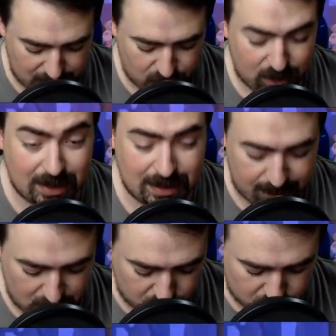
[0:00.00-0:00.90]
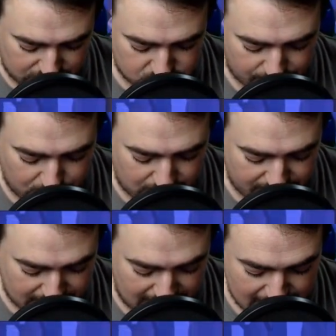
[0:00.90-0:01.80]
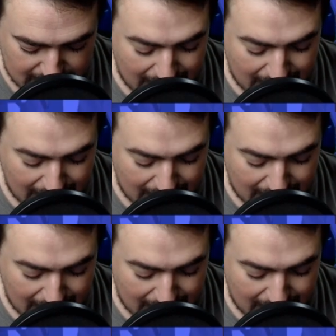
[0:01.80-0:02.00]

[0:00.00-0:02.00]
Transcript: devo rendermi conto che c'ha poca vita.